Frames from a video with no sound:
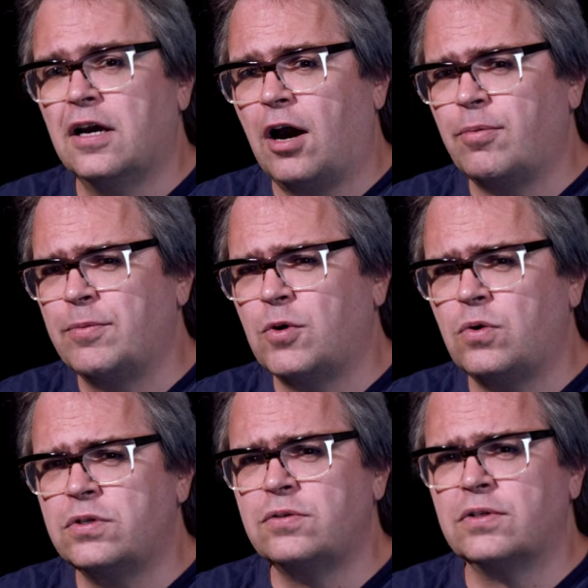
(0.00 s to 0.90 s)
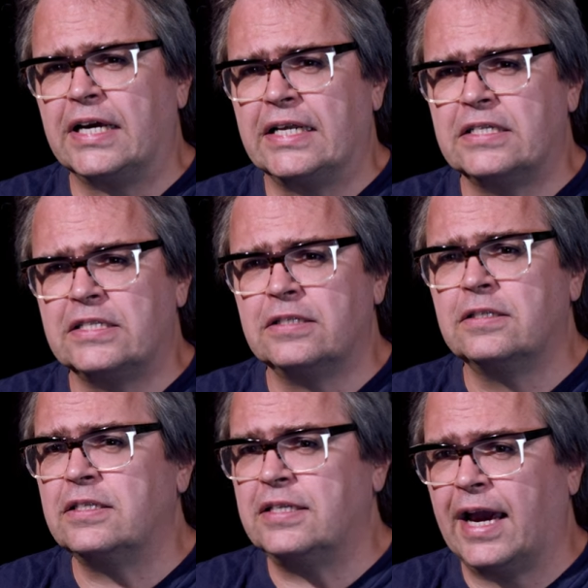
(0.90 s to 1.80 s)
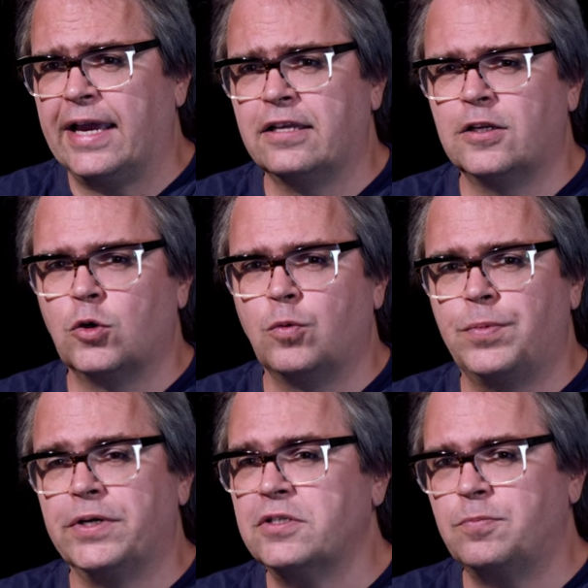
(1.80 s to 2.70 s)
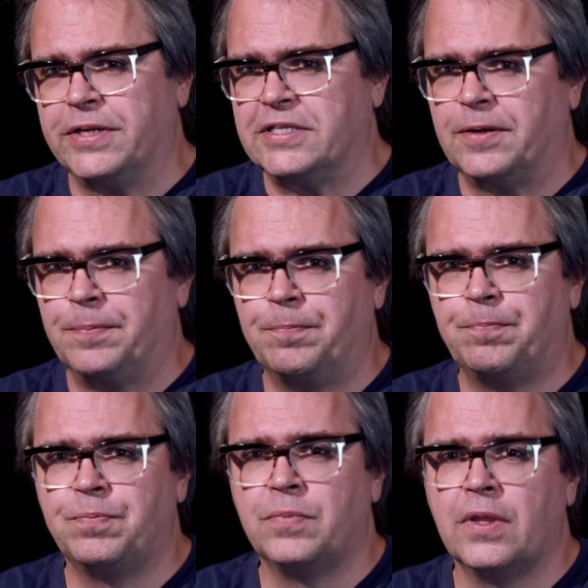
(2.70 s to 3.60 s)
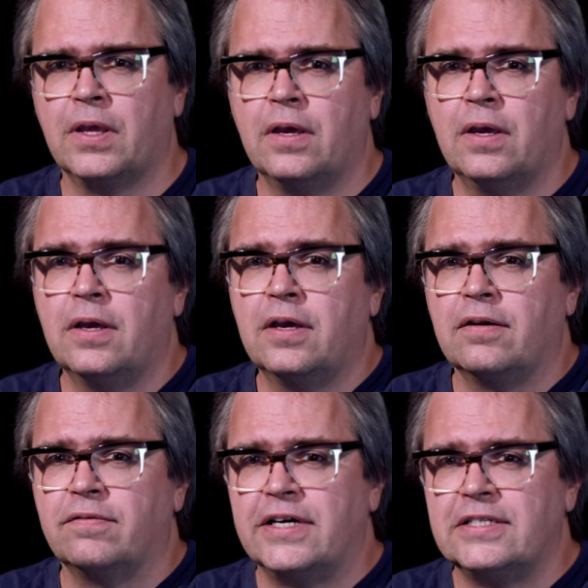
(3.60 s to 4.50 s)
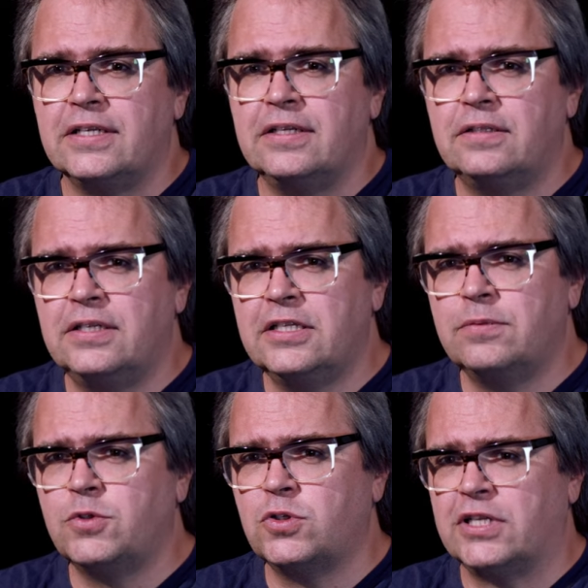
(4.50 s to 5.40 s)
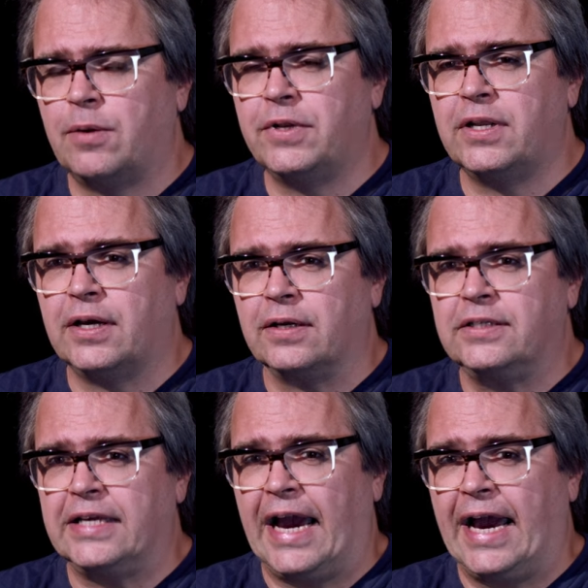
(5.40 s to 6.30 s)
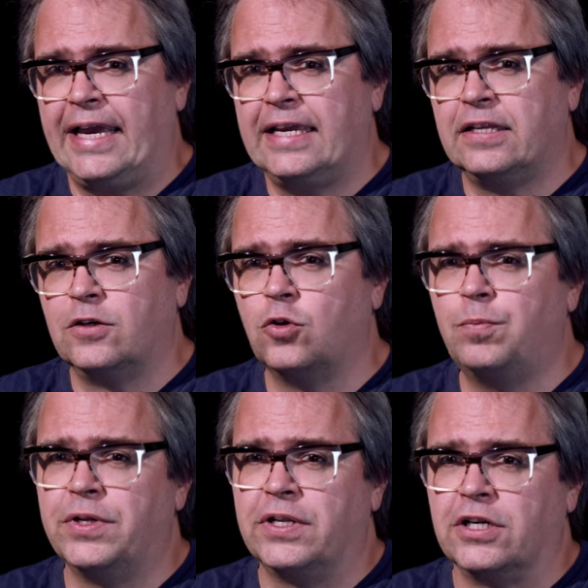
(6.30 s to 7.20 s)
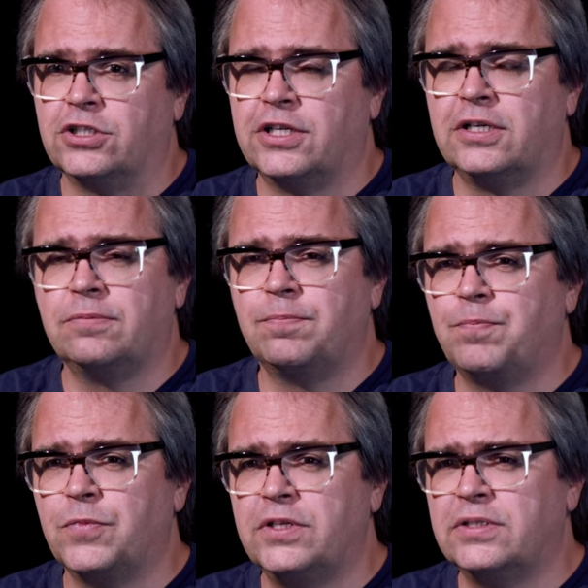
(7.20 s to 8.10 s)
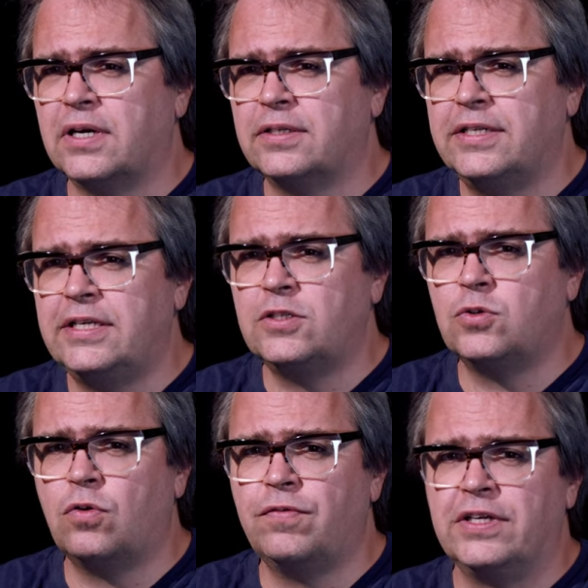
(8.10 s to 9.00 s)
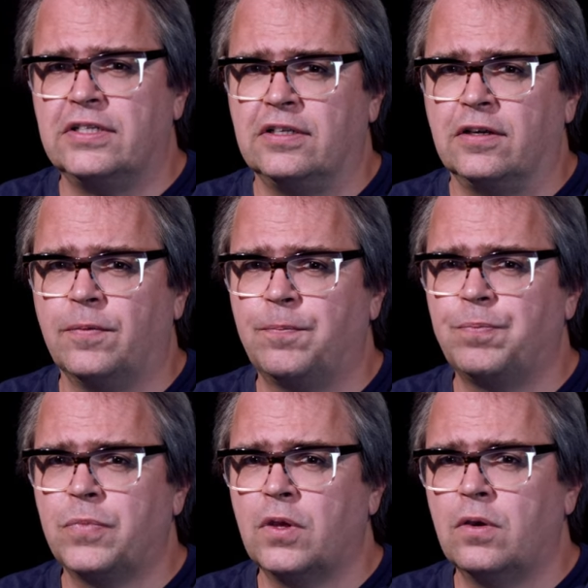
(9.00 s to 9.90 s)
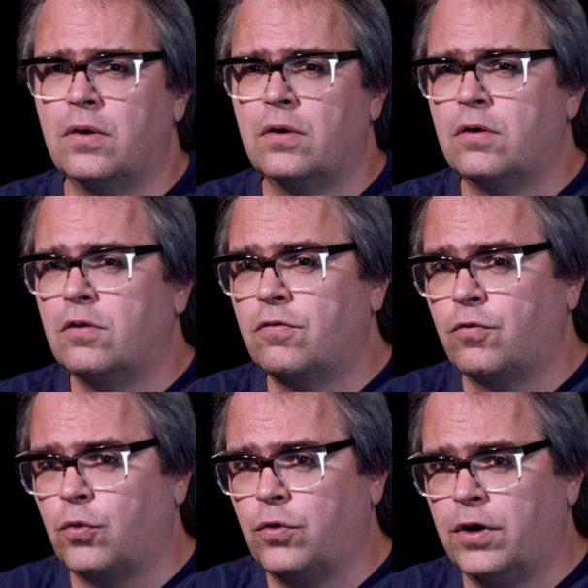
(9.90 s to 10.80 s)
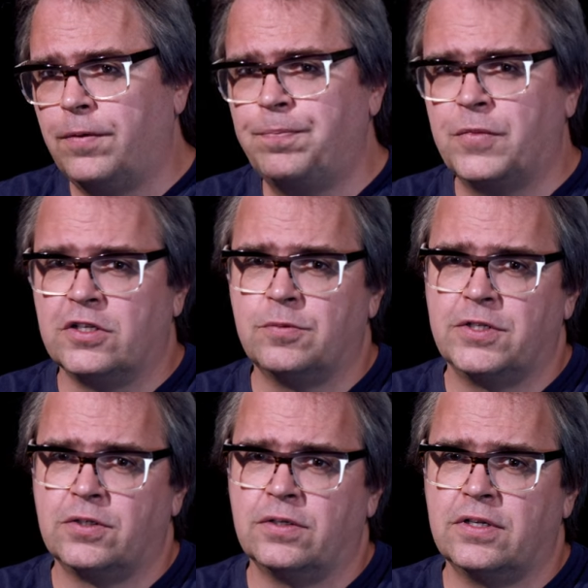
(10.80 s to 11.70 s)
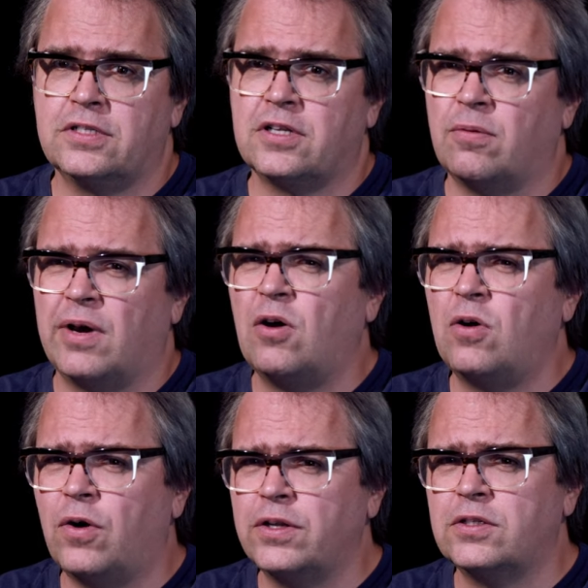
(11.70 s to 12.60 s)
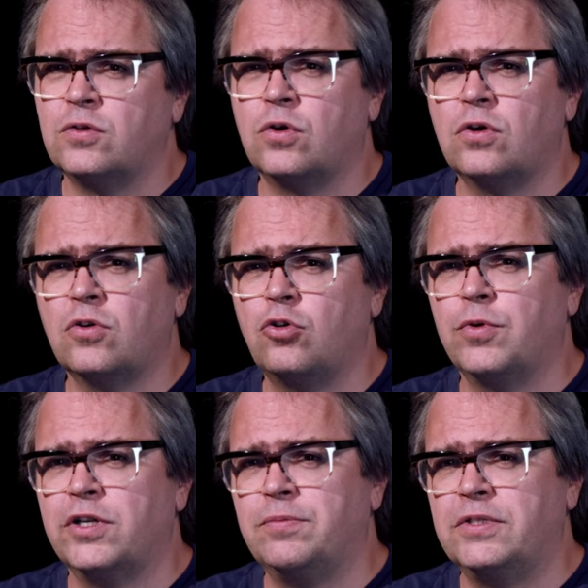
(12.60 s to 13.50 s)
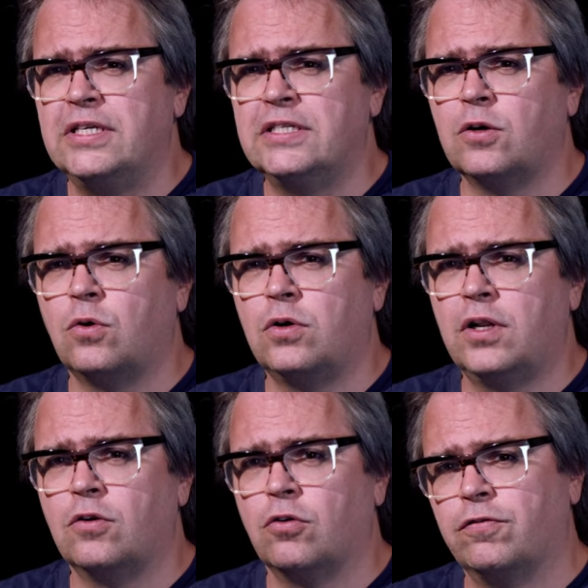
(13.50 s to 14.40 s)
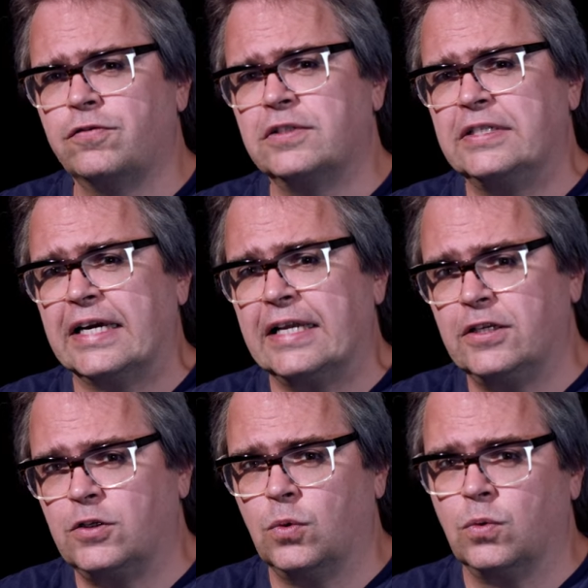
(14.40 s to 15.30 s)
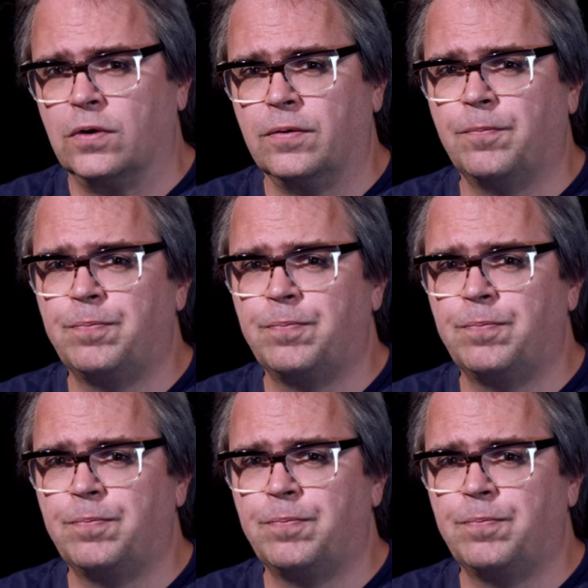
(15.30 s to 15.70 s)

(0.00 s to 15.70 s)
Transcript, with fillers: aber im Großen und Ganzen die eigene Gruppe ist besser. Was in diesem Zusammenhang die eigene Gruppe darstellt, ist da nicht so wichtig. Früher ganz besonders, aber auch heute noch übernimmt diese Rolle oft die Religion.